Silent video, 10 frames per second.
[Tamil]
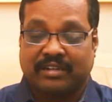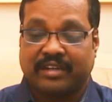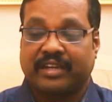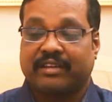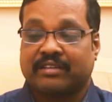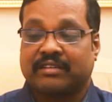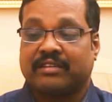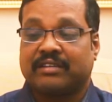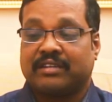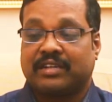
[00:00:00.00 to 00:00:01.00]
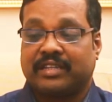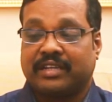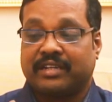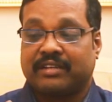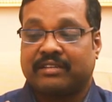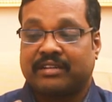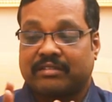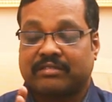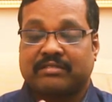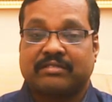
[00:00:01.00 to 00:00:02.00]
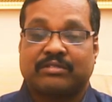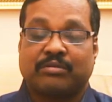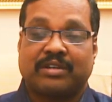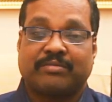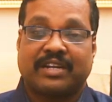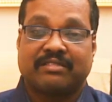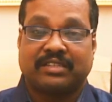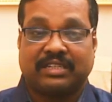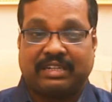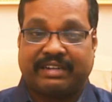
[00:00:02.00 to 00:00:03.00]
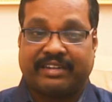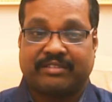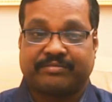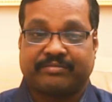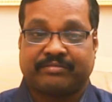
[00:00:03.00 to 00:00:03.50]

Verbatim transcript: ஆகி அதே நேரத்தில் துலாம் ராசியில் இருக்குது